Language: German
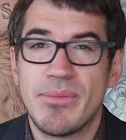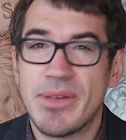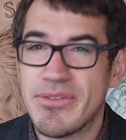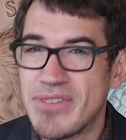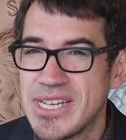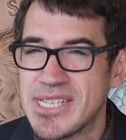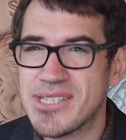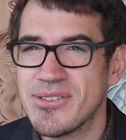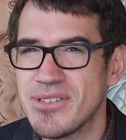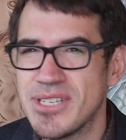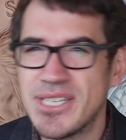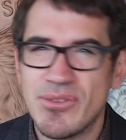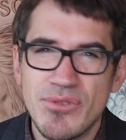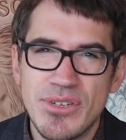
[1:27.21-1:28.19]
Man weiß noch
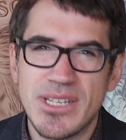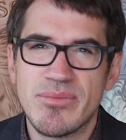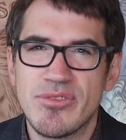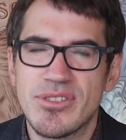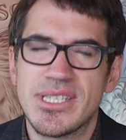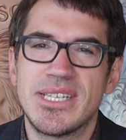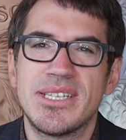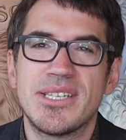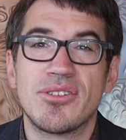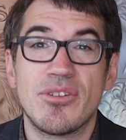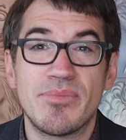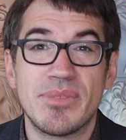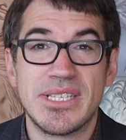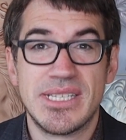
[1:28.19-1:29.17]
nicht hundertprozentig,
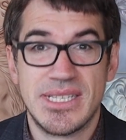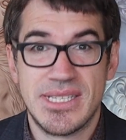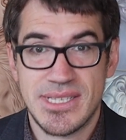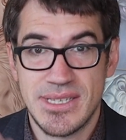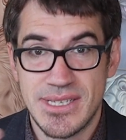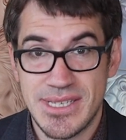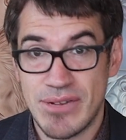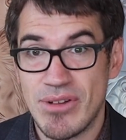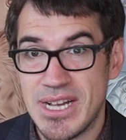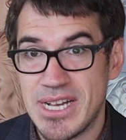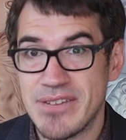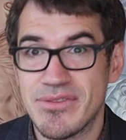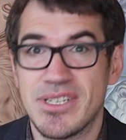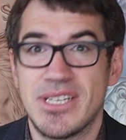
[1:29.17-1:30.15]
ob das jetzt eine
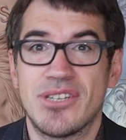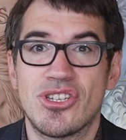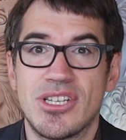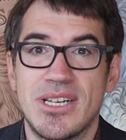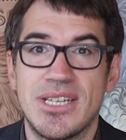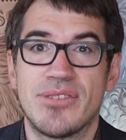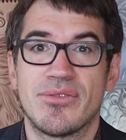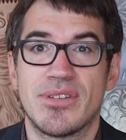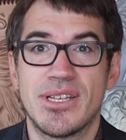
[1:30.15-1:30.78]
dauerhafte Entscheidung